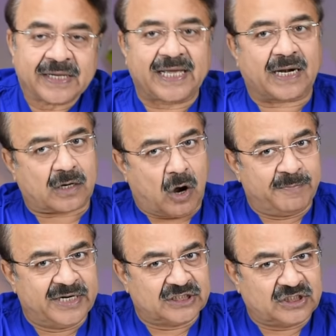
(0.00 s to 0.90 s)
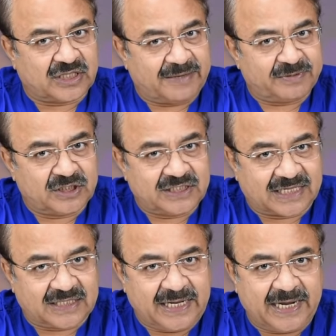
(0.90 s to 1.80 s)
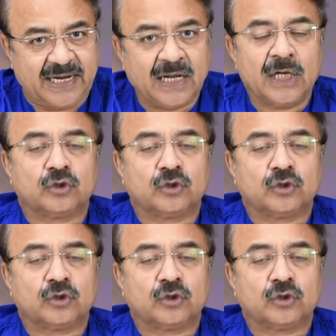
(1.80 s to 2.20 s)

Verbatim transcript: कि अगर कॉम्बिनेशन थेरेपी दी जाती है